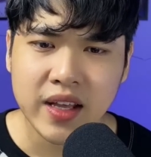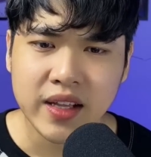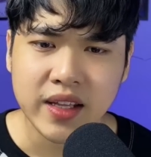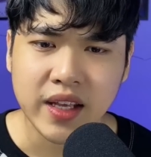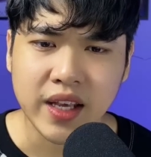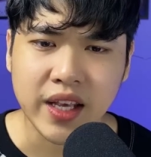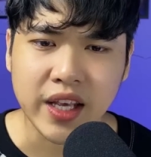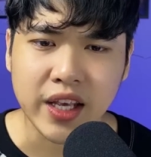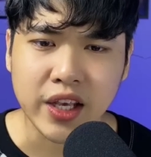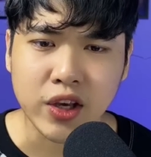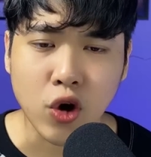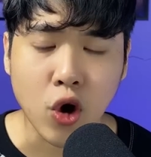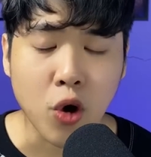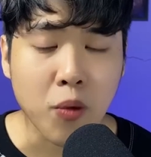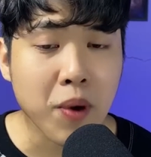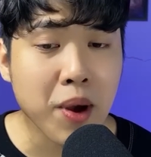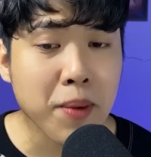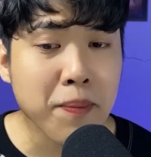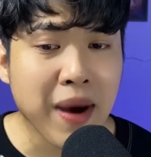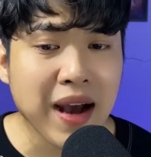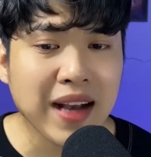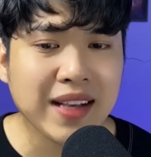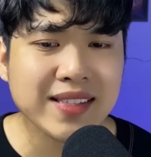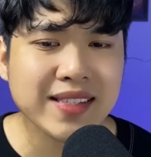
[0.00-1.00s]
Thì cổ mới
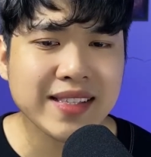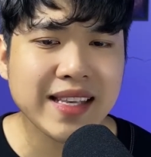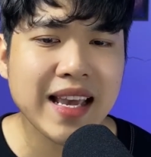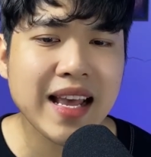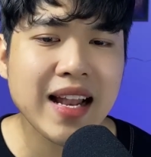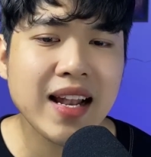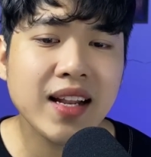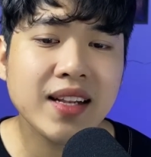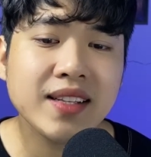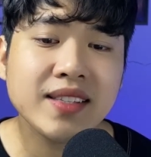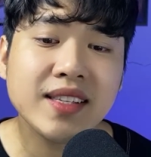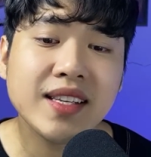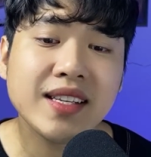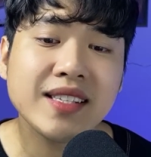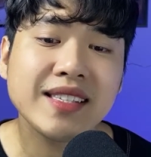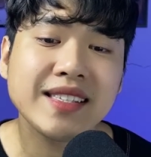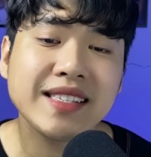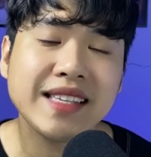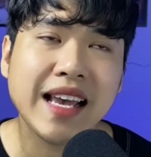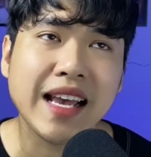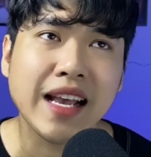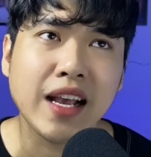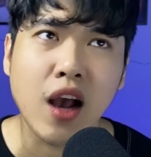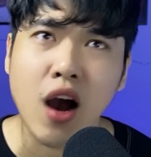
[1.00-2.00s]
bắt xe lên trên
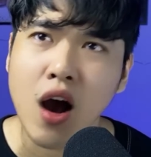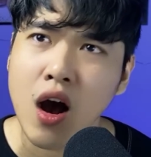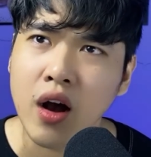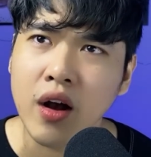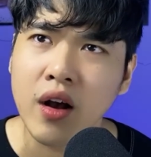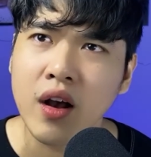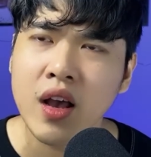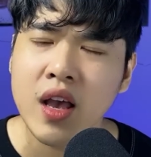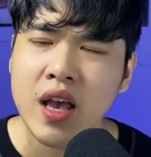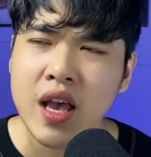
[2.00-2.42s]
Sài Gòn.